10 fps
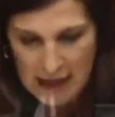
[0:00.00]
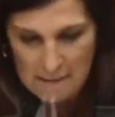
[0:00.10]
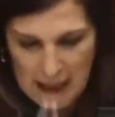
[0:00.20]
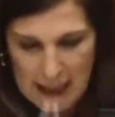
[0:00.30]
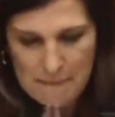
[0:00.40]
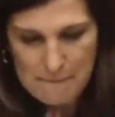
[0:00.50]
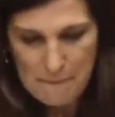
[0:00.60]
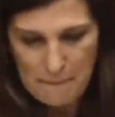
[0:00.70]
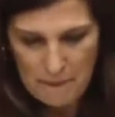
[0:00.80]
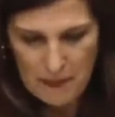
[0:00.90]
Miren,
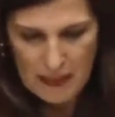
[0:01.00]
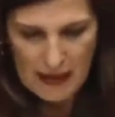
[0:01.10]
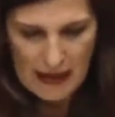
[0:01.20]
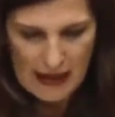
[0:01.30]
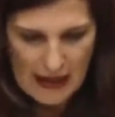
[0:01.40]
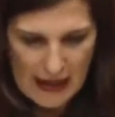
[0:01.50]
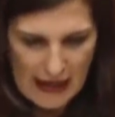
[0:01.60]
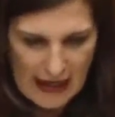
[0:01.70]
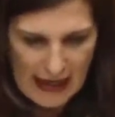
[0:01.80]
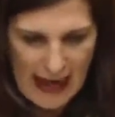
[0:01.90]

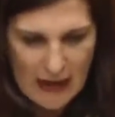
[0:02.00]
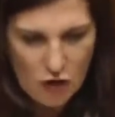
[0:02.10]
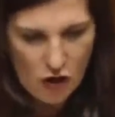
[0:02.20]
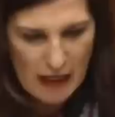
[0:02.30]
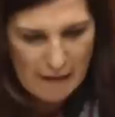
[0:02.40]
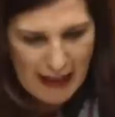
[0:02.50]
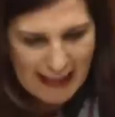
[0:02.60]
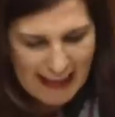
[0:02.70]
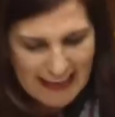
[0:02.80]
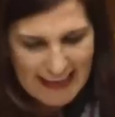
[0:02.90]
el Coneval
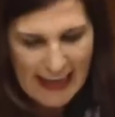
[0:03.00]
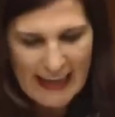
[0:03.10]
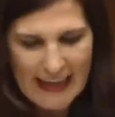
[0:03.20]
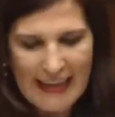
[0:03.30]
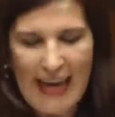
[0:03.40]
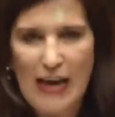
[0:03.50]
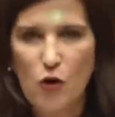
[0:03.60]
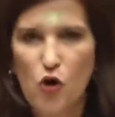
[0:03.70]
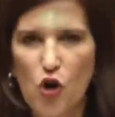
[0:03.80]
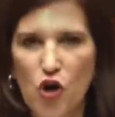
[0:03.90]
dice que
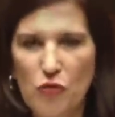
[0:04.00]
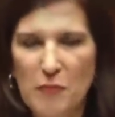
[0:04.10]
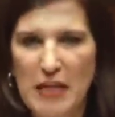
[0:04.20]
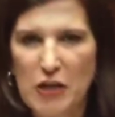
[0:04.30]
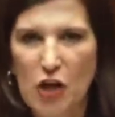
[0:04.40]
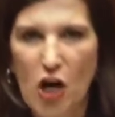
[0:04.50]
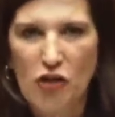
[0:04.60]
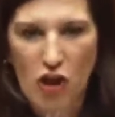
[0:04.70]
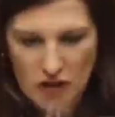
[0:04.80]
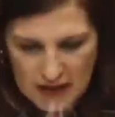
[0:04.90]
un
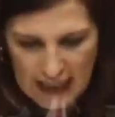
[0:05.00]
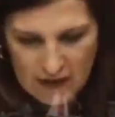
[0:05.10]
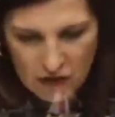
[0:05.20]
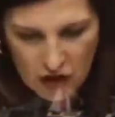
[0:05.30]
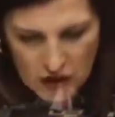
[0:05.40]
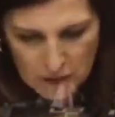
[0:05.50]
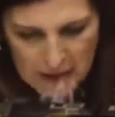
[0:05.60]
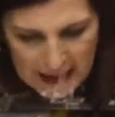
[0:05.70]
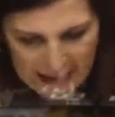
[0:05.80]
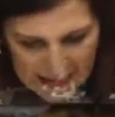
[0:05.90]
millón doscientos
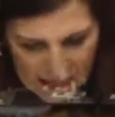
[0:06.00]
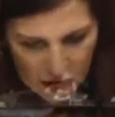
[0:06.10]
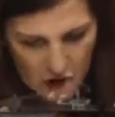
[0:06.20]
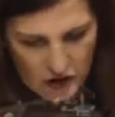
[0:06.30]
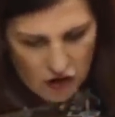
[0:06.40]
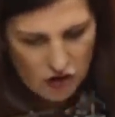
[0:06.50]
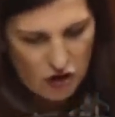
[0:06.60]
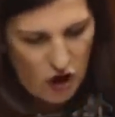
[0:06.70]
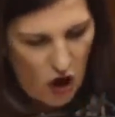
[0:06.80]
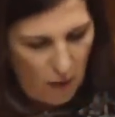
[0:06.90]
mil niños
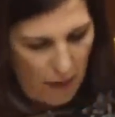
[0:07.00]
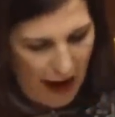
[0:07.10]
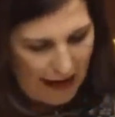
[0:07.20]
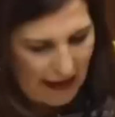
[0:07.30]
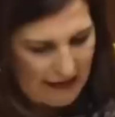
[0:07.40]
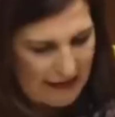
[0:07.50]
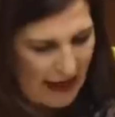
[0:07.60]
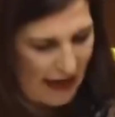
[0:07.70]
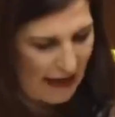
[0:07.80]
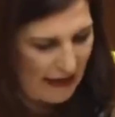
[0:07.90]
no van a
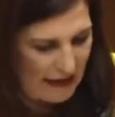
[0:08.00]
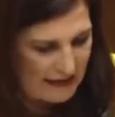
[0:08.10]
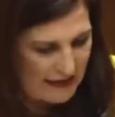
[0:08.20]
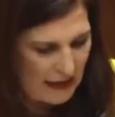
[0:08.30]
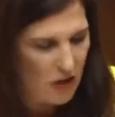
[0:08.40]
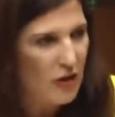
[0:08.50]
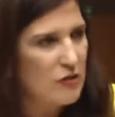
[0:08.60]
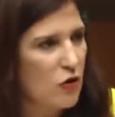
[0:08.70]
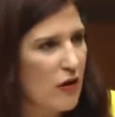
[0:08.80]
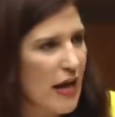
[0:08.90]
estar en el ciclo
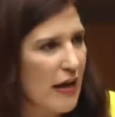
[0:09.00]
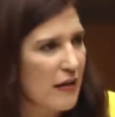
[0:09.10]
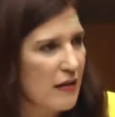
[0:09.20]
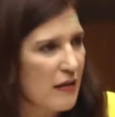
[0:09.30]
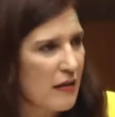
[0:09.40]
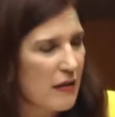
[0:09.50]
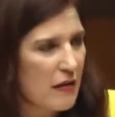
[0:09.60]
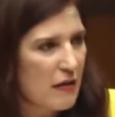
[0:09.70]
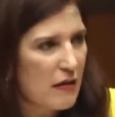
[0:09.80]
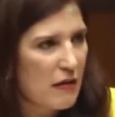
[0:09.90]
escolar
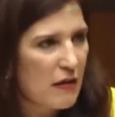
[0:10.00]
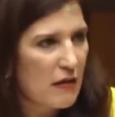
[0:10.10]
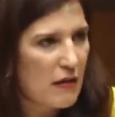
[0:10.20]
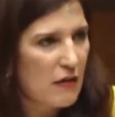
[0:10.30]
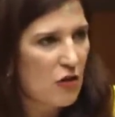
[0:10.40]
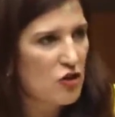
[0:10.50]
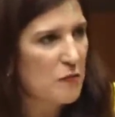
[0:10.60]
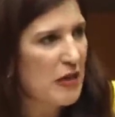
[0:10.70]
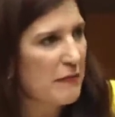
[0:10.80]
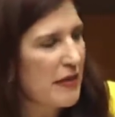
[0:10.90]

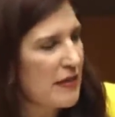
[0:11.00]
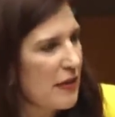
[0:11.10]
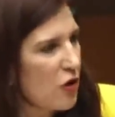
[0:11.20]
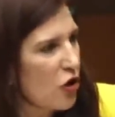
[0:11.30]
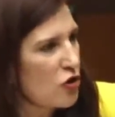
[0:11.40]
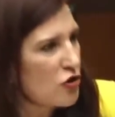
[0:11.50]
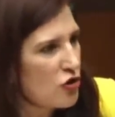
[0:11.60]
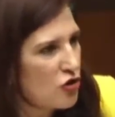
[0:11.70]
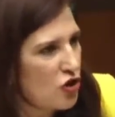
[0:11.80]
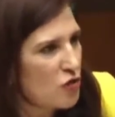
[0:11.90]

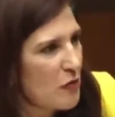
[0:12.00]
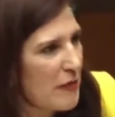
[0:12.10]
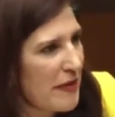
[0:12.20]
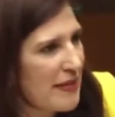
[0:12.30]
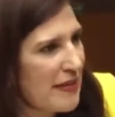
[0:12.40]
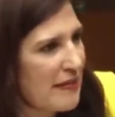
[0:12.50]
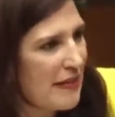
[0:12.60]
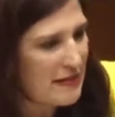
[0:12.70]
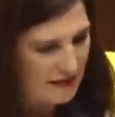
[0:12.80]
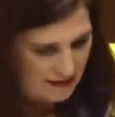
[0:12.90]

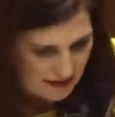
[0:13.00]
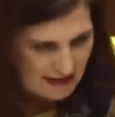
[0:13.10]
2022-2023.